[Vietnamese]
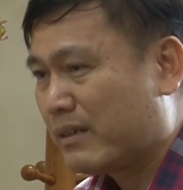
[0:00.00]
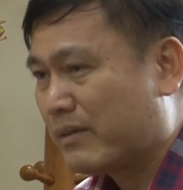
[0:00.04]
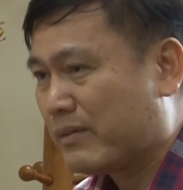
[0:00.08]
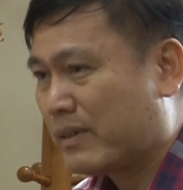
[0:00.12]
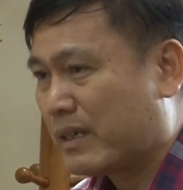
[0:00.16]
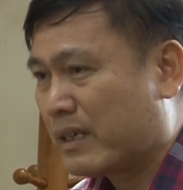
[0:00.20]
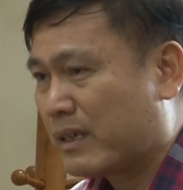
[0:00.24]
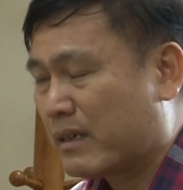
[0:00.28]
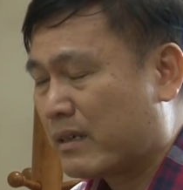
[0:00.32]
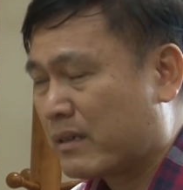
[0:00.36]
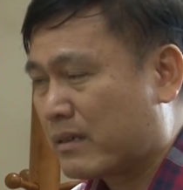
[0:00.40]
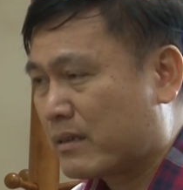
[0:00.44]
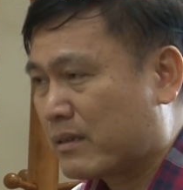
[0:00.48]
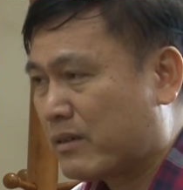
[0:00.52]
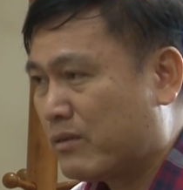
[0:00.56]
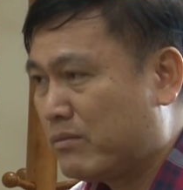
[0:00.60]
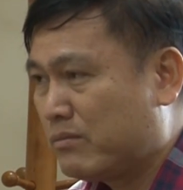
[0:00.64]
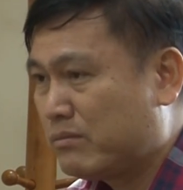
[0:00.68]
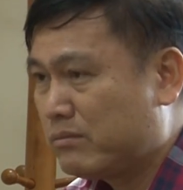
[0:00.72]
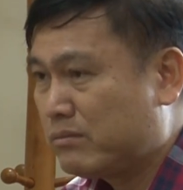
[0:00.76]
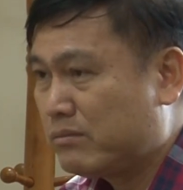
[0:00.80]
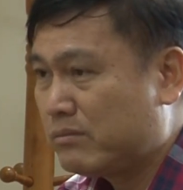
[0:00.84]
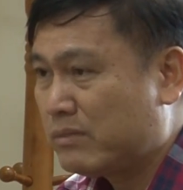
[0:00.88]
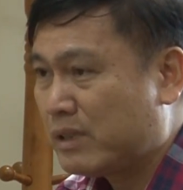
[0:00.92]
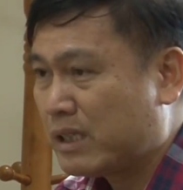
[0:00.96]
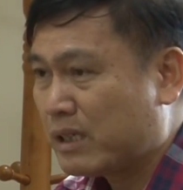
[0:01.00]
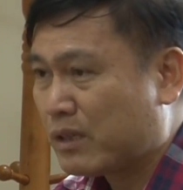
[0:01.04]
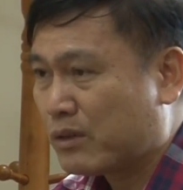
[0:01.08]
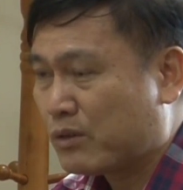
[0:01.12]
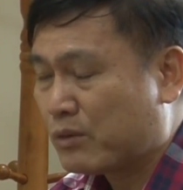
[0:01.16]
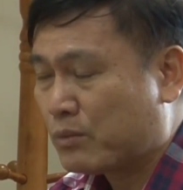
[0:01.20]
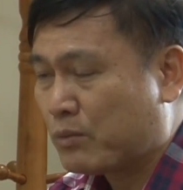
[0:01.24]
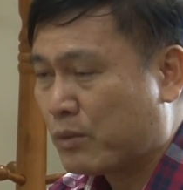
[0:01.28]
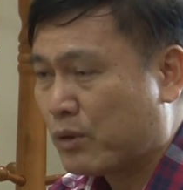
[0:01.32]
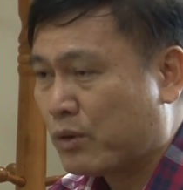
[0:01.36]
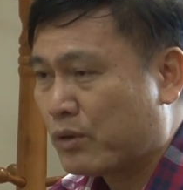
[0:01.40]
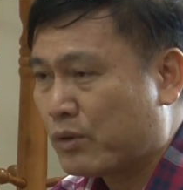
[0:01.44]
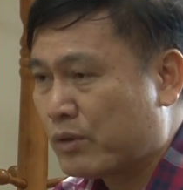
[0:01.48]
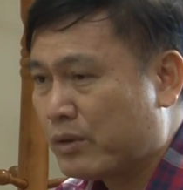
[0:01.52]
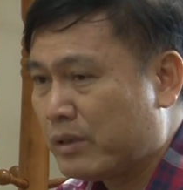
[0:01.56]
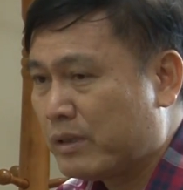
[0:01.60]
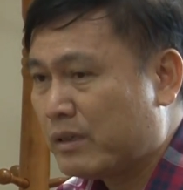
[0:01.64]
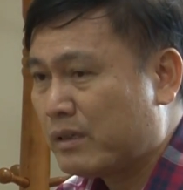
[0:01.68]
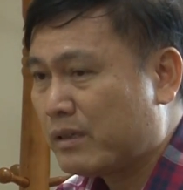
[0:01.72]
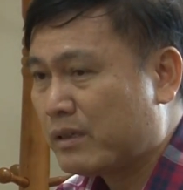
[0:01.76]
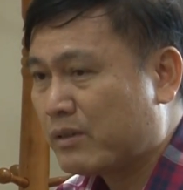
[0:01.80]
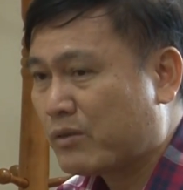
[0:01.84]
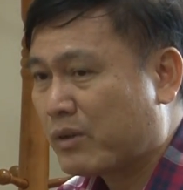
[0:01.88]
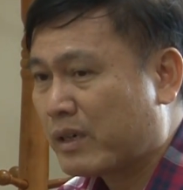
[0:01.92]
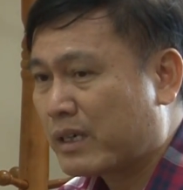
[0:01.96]
và cũng nhiều
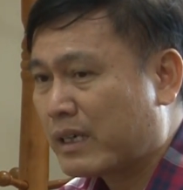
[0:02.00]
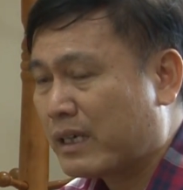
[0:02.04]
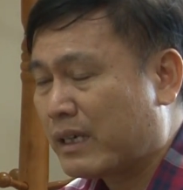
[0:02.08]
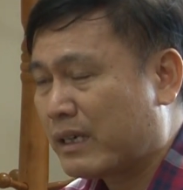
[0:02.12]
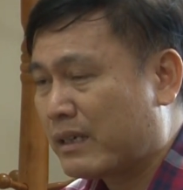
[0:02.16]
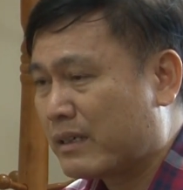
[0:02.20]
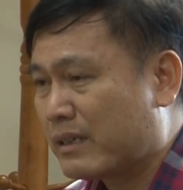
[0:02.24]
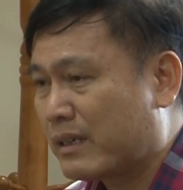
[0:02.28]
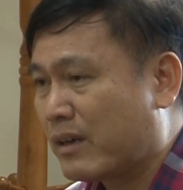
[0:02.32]
mối quan hệ